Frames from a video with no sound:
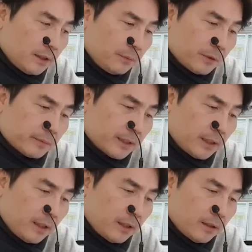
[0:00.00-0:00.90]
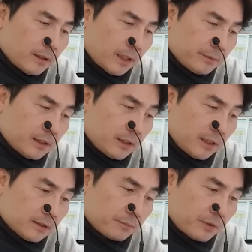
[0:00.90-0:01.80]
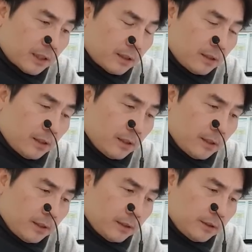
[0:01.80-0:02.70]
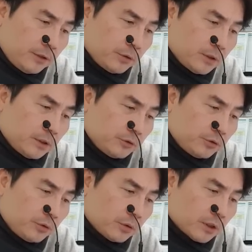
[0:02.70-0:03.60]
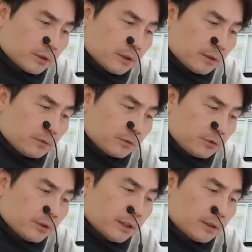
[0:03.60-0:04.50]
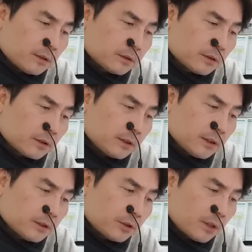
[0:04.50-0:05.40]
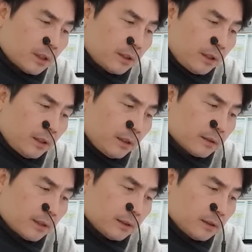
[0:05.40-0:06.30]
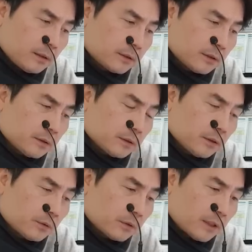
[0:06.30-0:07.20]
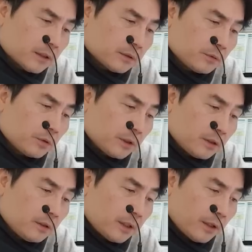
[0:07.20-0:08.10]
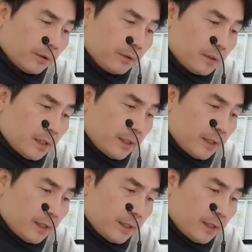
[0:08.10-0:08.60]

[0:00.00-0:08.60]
이 법안에 합의를 했습니다. 이유는 주요 경제국 중에서 전기차 전환에 가장 적극적으로 나서고 있는데요.